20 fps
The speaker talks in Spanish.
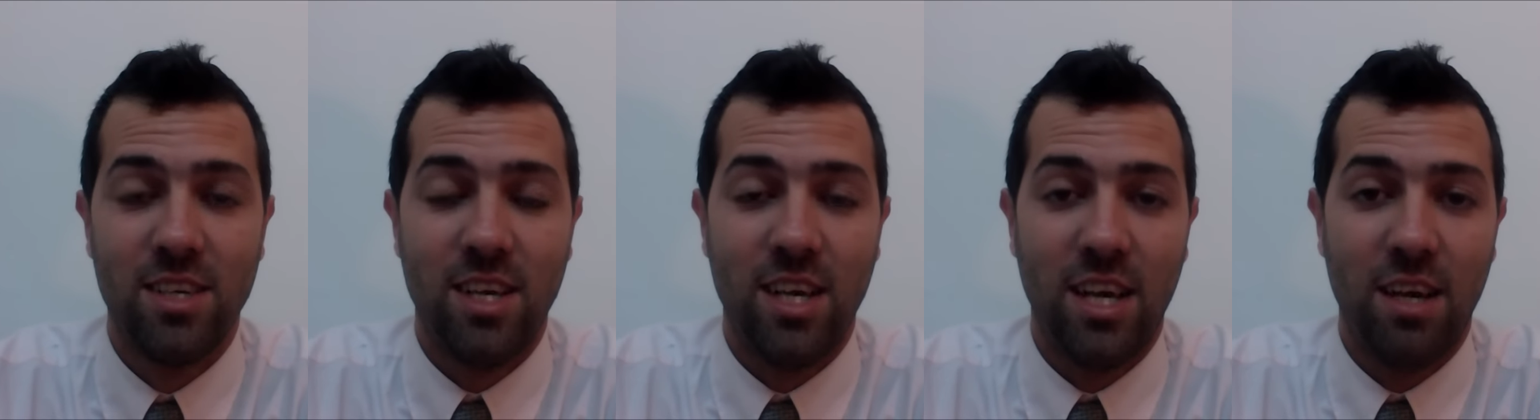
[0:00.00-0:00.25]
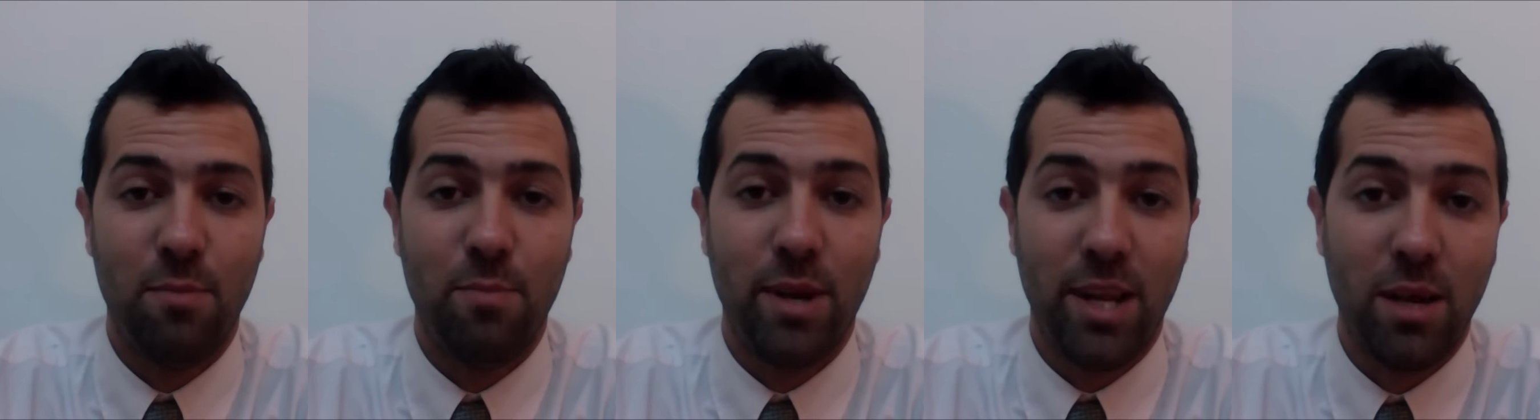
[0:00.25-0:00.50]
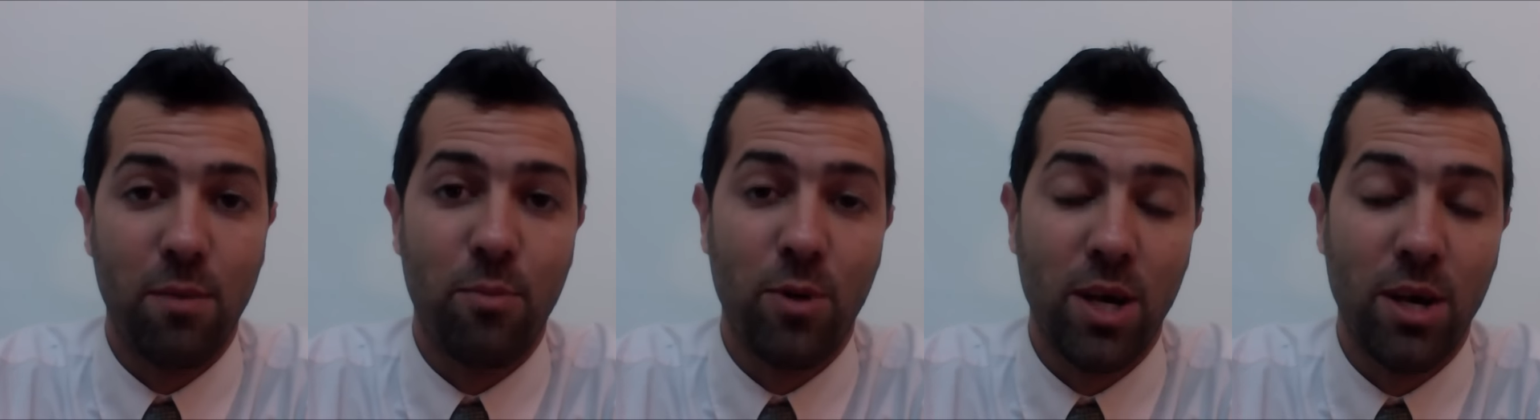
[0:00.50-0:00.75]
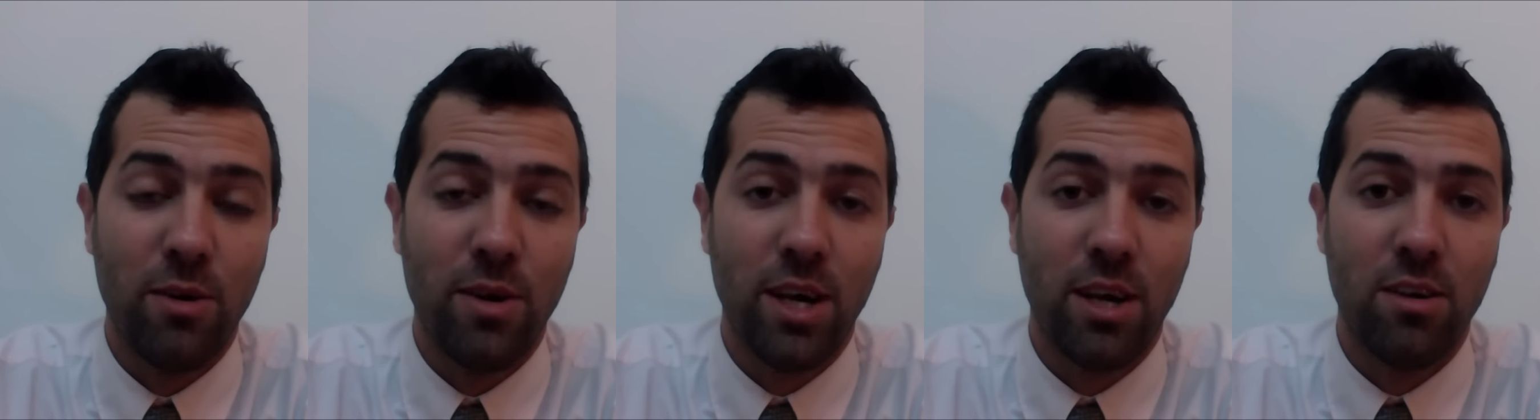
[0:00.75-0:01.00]
eh, para que
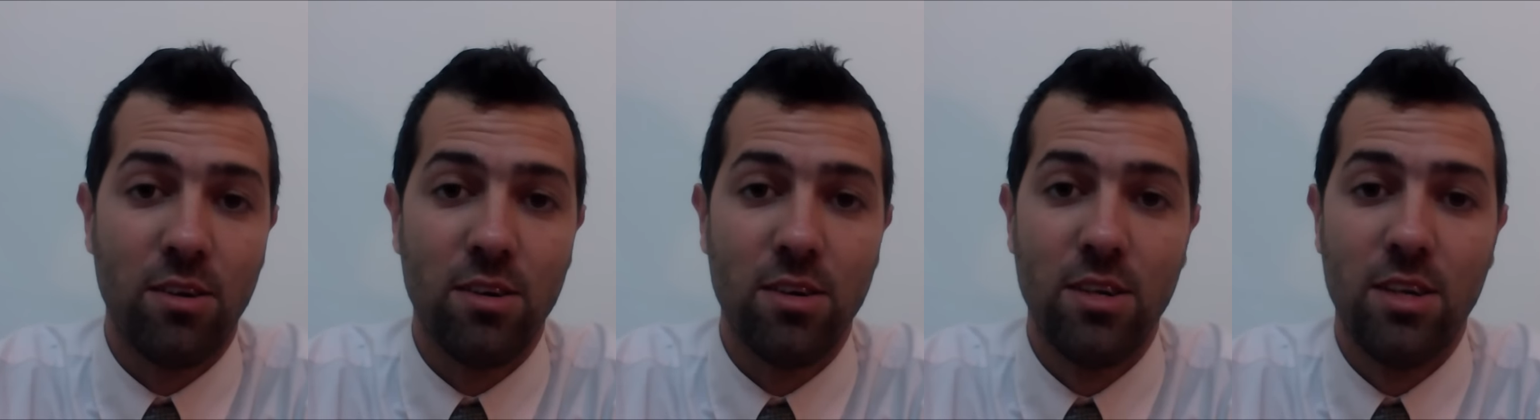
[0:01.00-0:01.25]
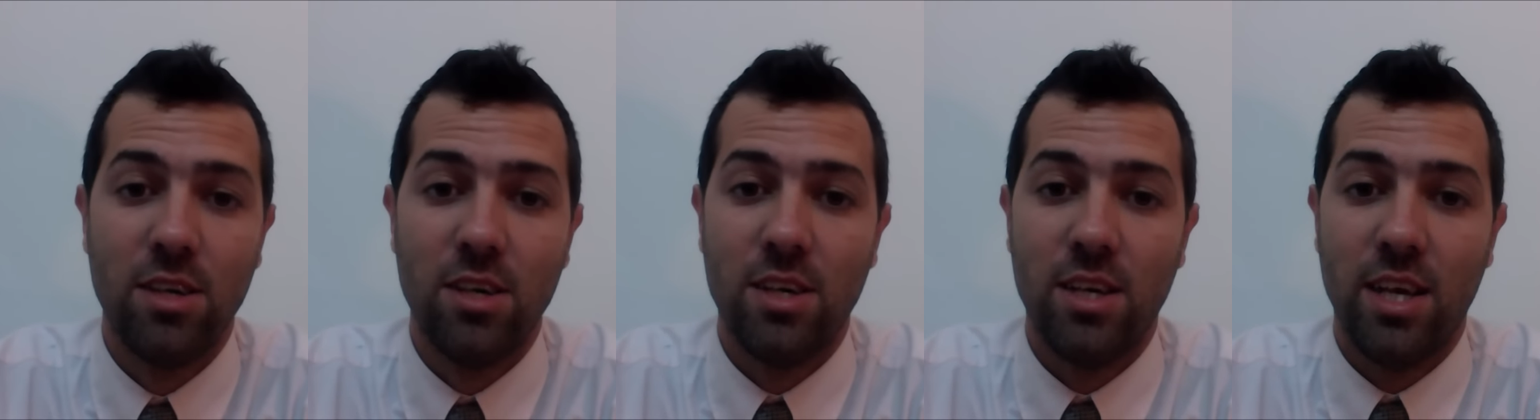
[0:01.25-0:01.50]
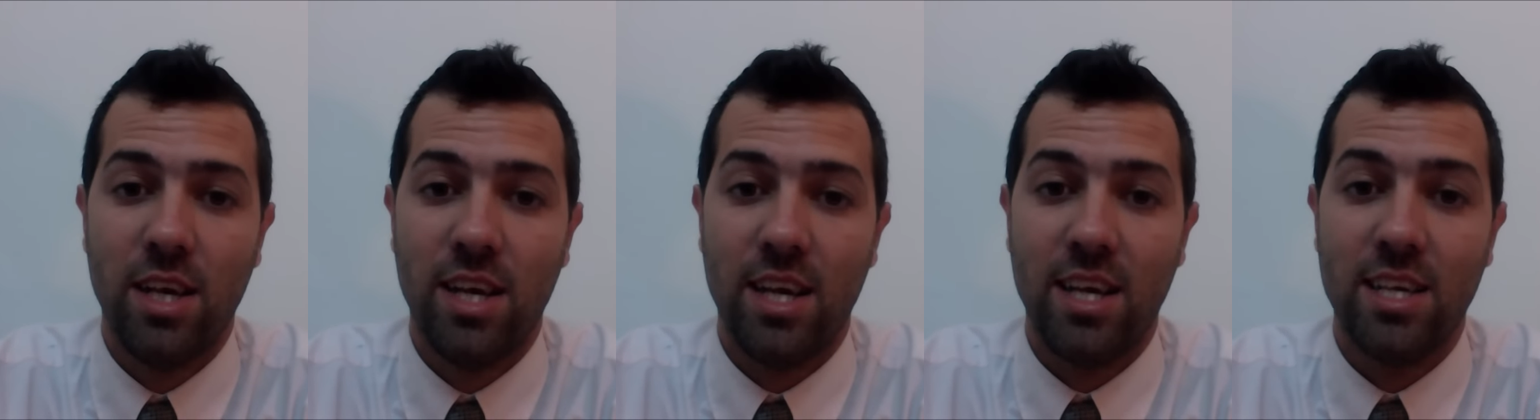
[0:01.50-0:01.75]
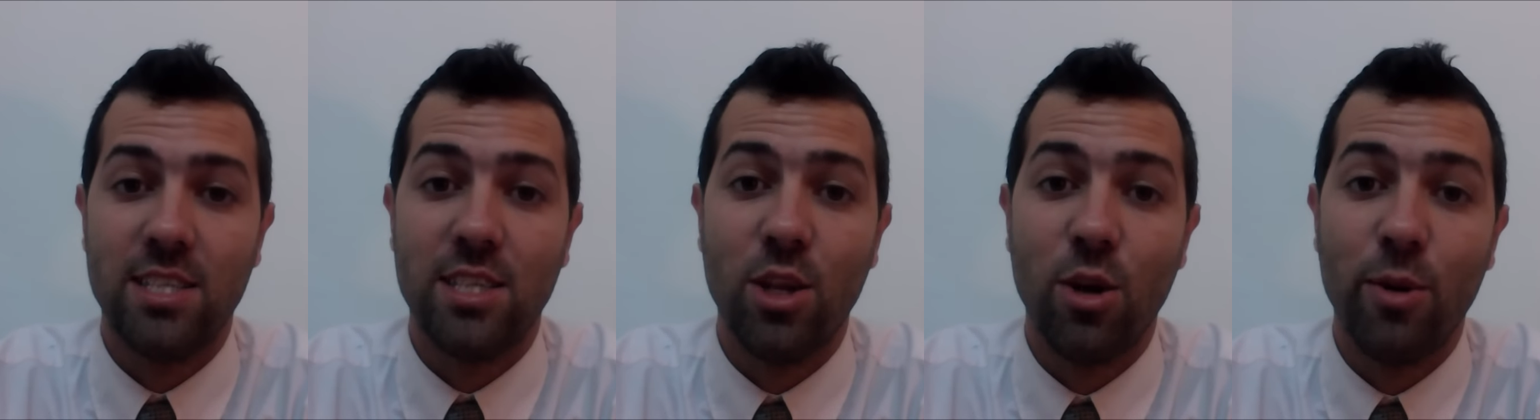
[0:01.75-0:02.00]
puedas verlo.
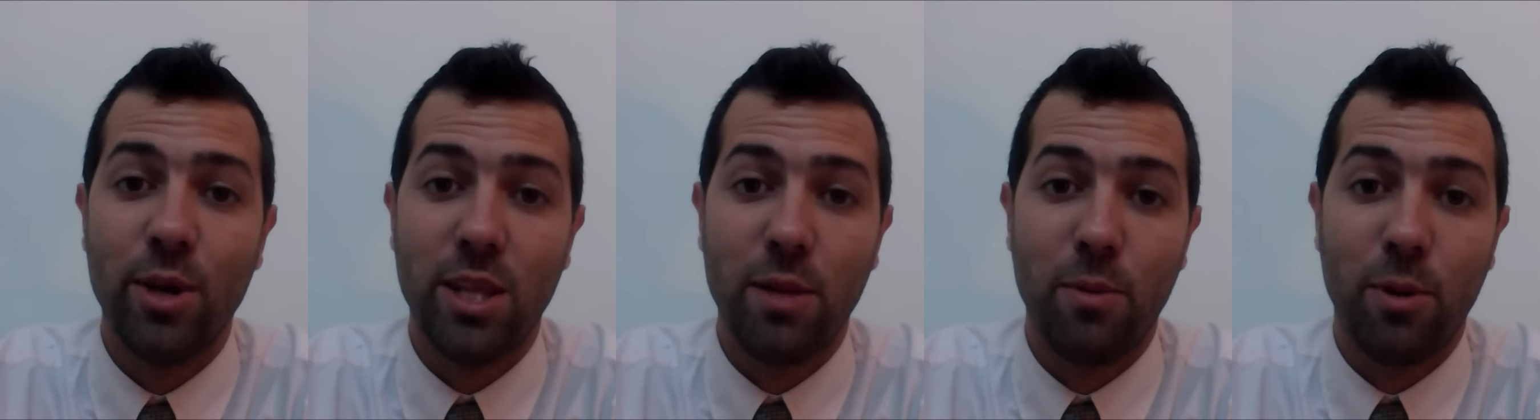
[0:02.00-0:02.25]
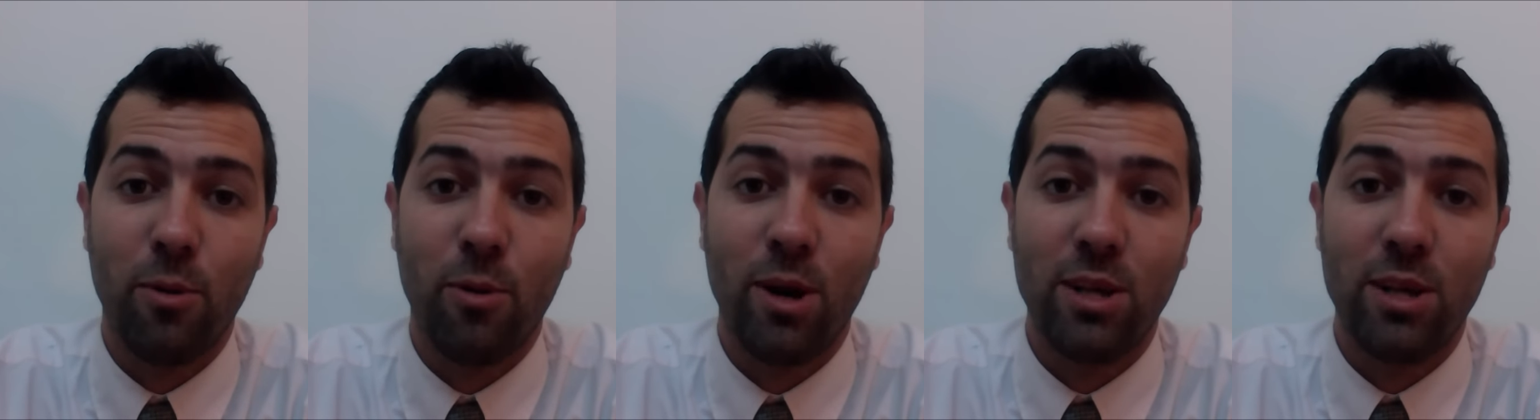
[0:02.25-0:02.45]
Eh, y si lo viste por